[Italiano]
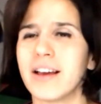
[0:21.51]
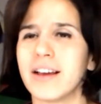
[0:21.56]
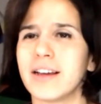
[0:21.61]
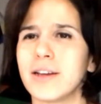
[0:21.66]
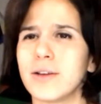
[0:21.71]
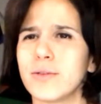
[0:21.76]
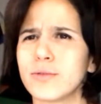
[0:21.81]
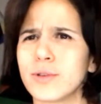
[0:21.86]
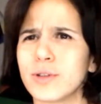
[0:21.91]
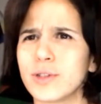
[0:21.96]
I
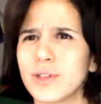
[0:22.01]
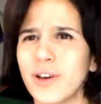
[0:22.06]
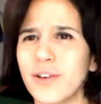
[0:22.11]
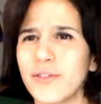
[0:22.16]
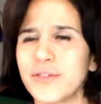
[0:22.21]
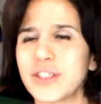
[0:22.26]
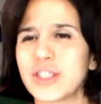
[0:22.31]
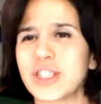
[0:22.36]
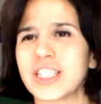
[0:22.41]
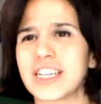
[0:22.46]

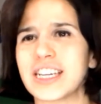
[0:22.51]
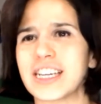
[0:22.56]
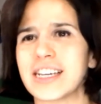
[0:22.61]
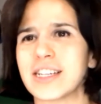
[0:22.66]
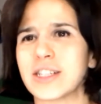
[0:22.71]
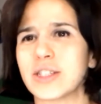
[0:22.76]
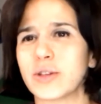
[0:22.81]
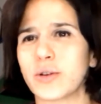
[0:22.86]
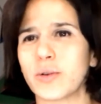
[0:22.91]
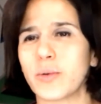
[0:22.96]

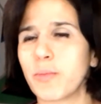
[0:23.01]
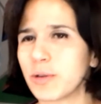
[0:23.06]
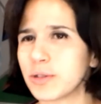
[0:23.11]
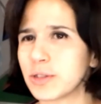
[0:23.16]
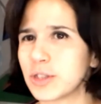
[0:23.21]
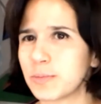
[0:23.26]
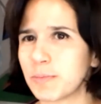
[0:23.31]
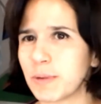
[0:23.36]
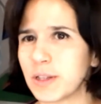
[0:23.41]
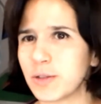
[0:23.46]
ludosofici sono un po'
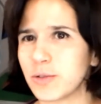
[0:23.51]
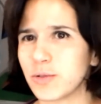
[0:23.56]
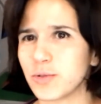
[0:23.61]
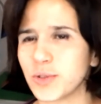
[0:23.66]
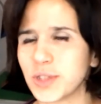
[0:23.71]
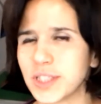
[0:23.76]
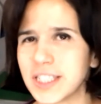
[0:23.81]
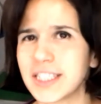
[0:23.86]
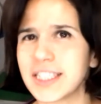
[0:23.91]
dispettosi,